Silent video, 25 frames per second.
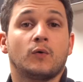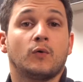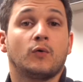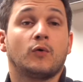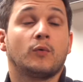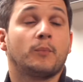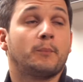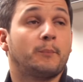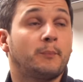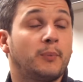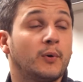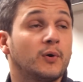
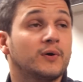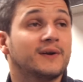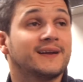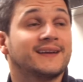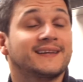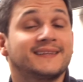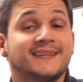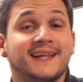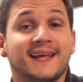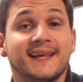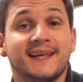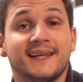o
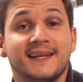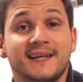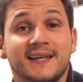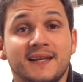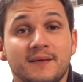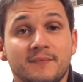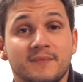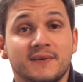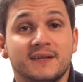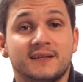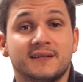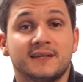porre dei
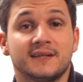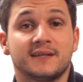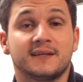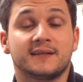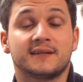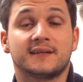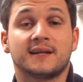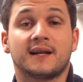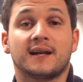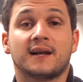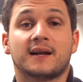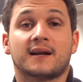limiti
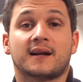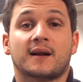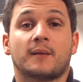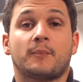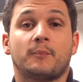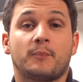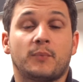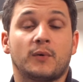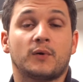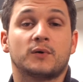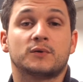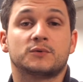nel
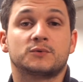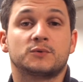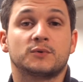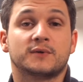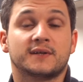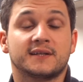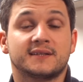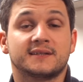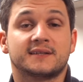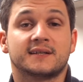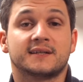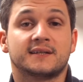rapporto
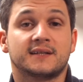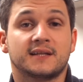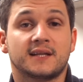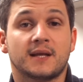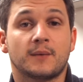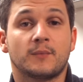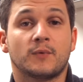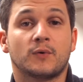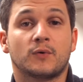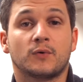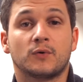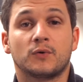che
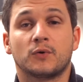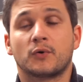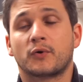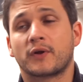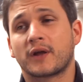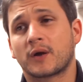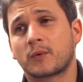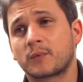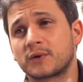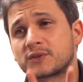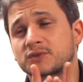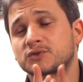intratteniamo con loro.
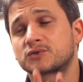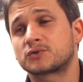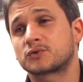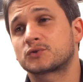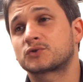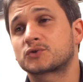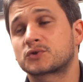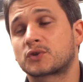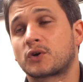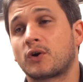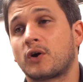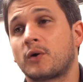E a questo
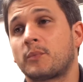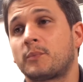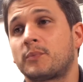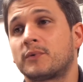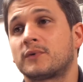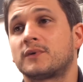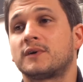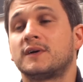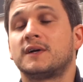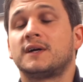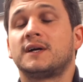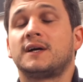
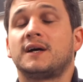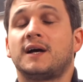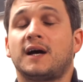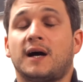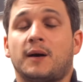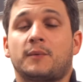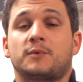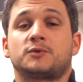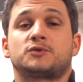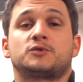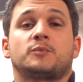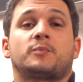scopo,
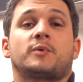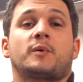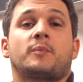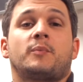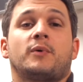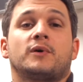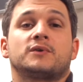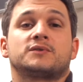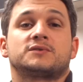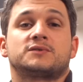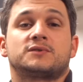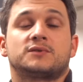a questo
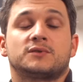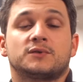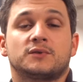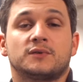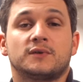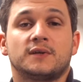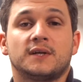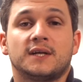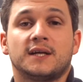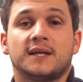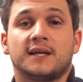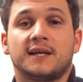
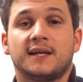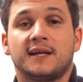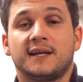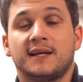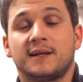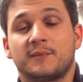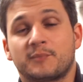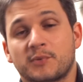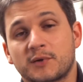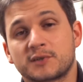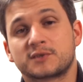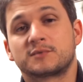proposito,
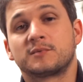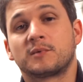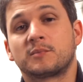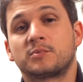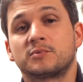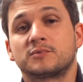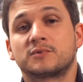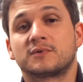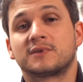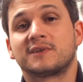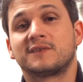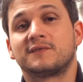il prossimo
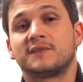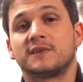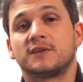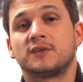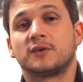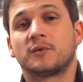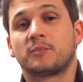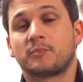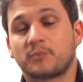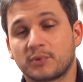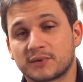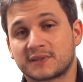punto del
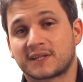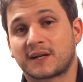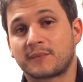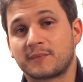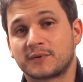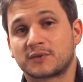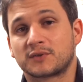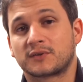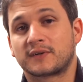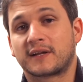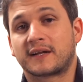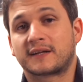video
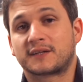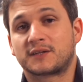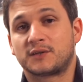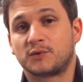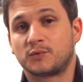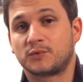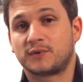potrebbe tornarti